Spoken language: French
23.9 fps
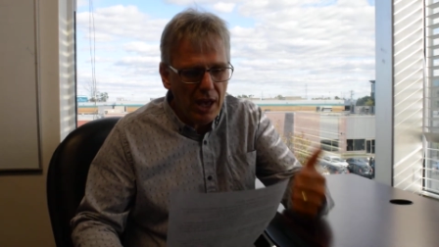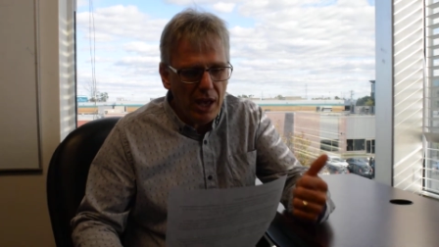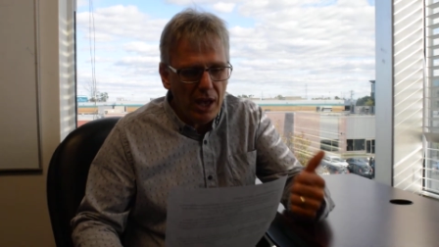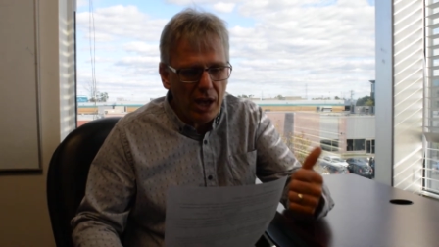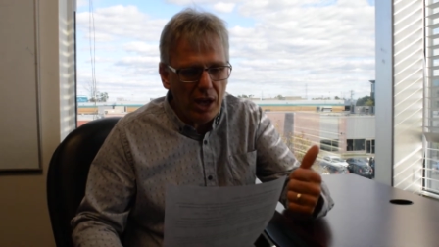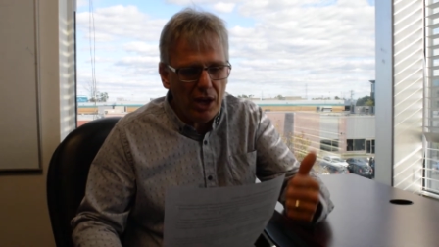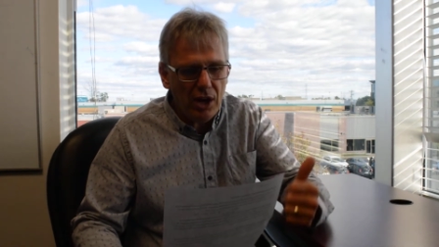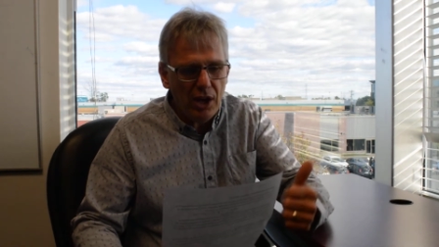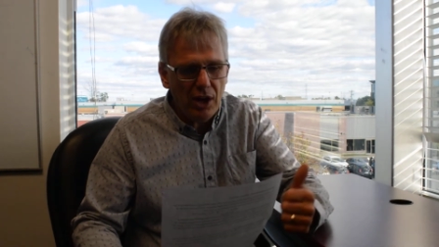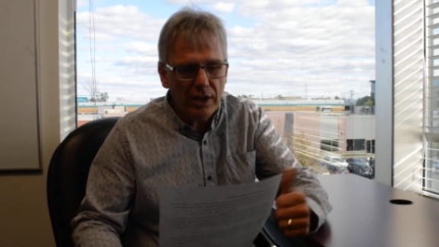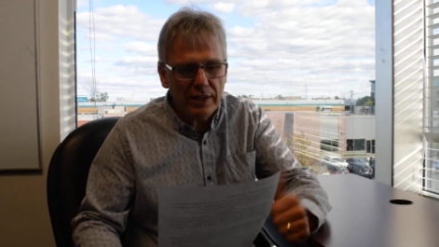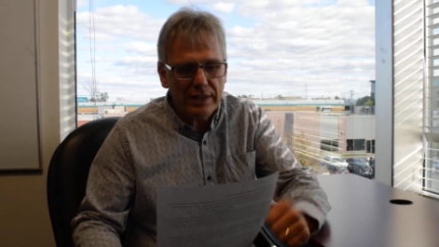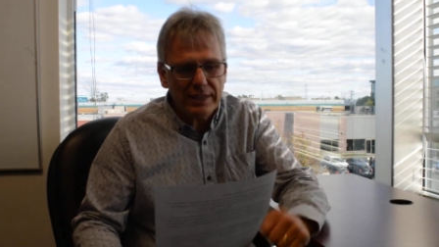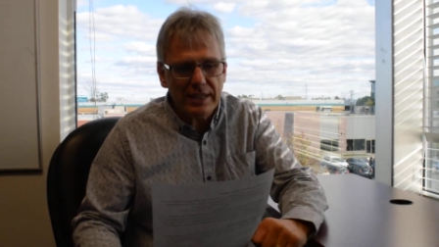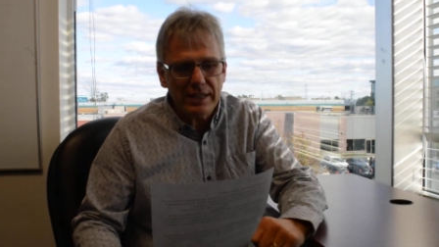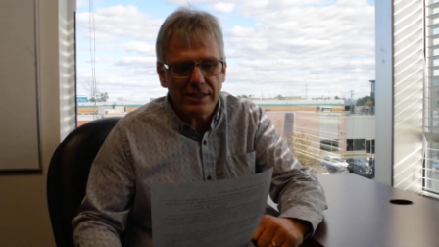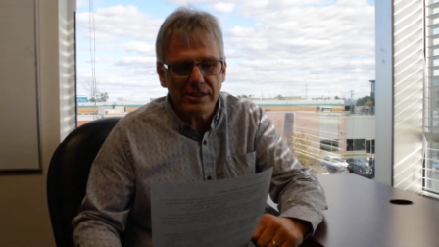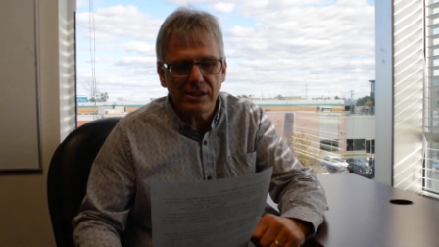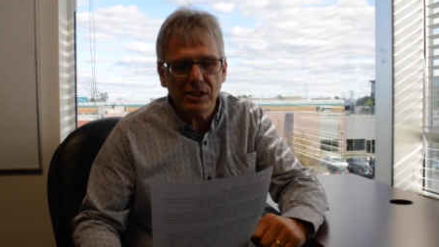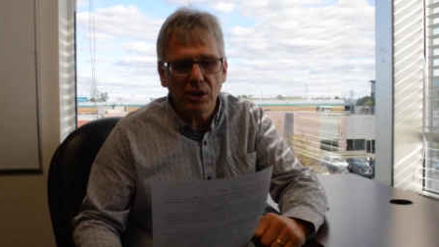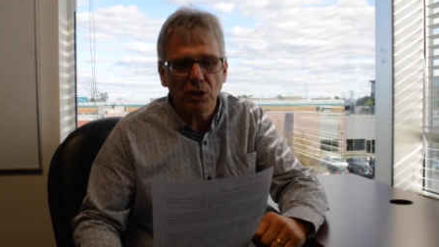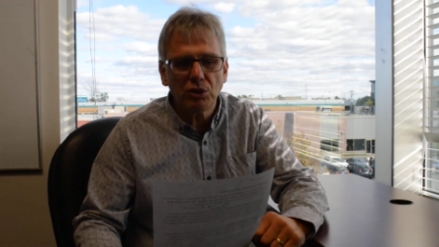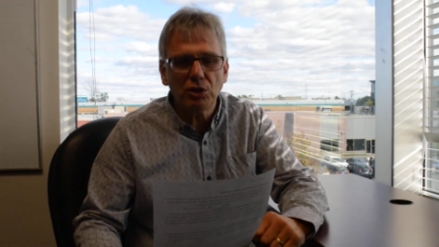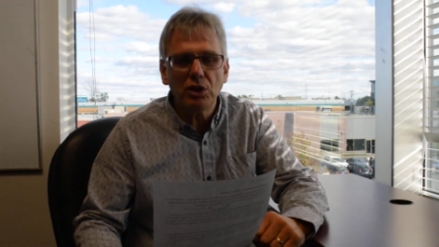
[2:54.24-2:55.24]
Euh,
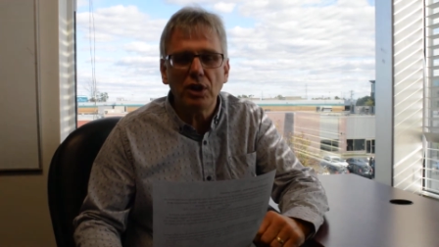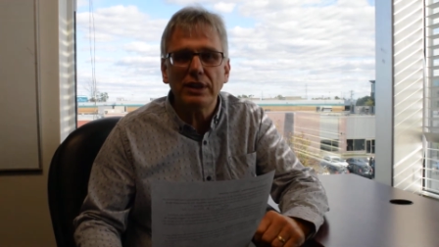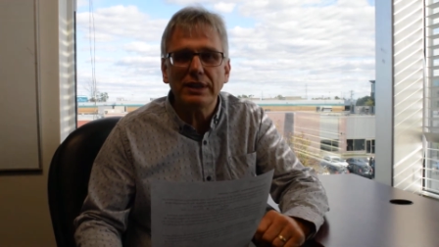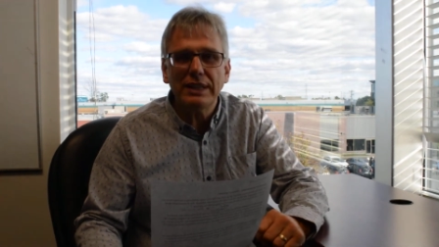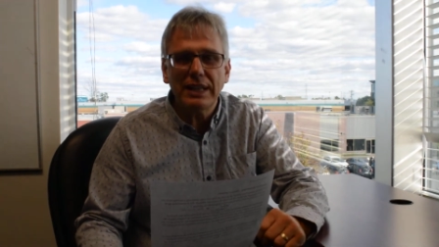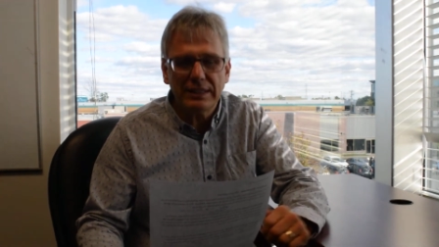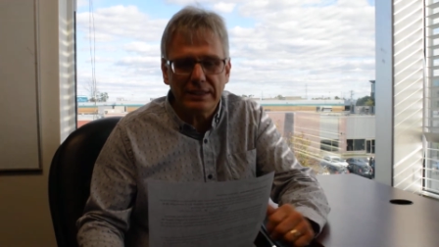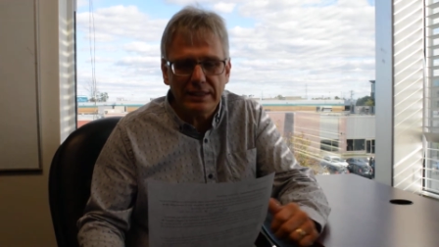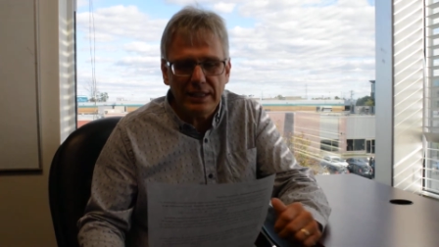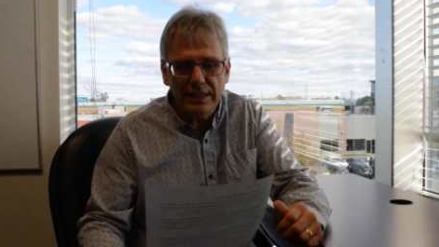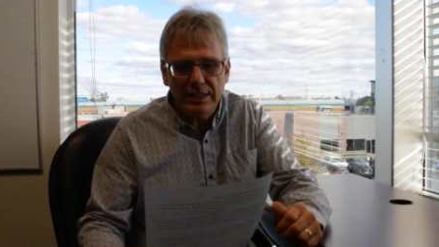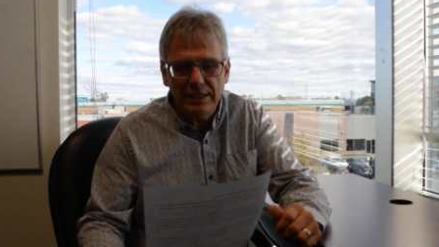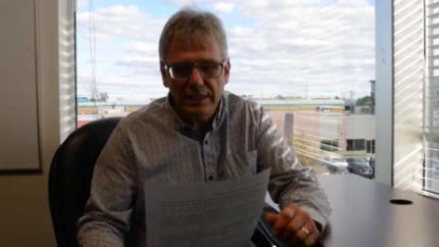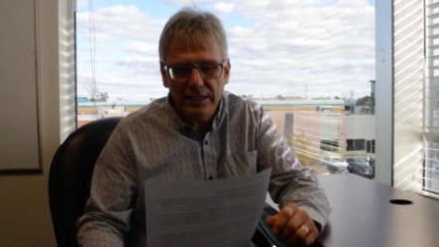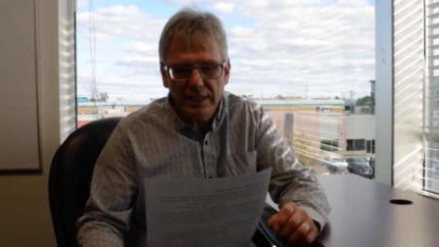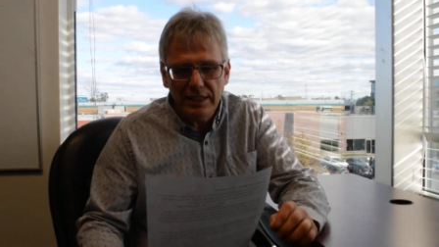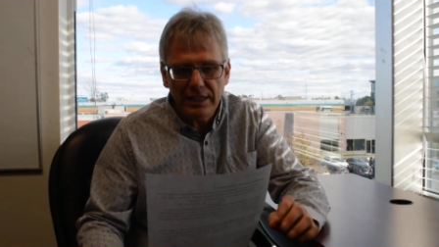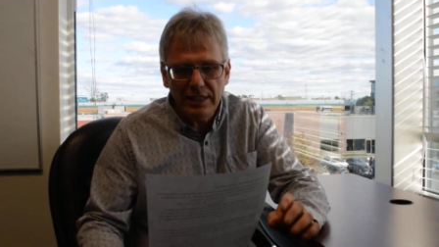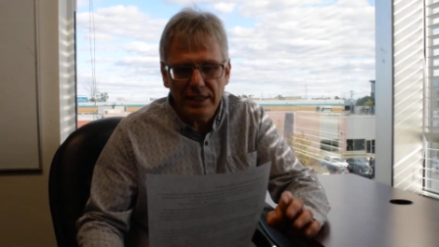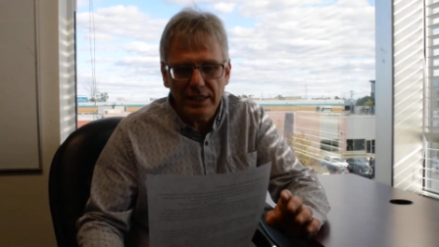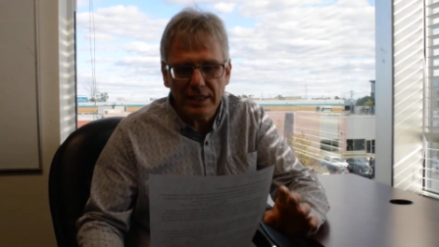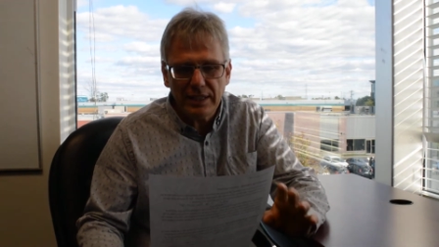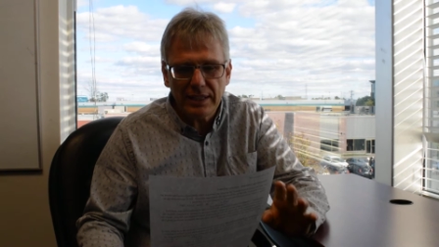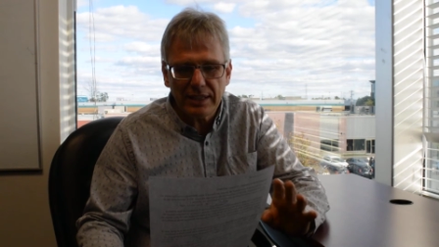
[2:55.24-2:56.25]
question de
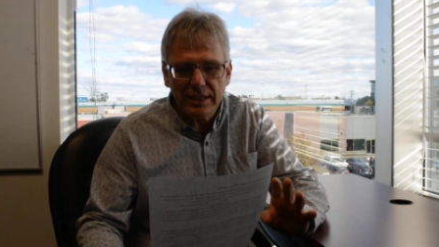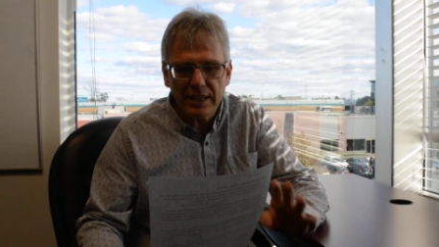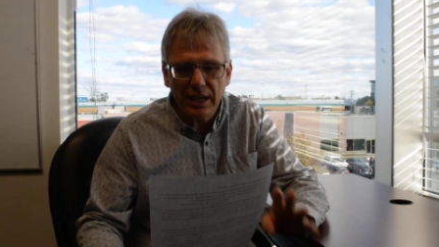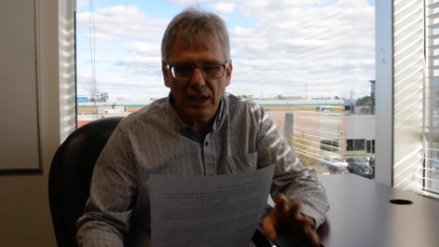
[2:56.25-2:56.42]
Nathalie.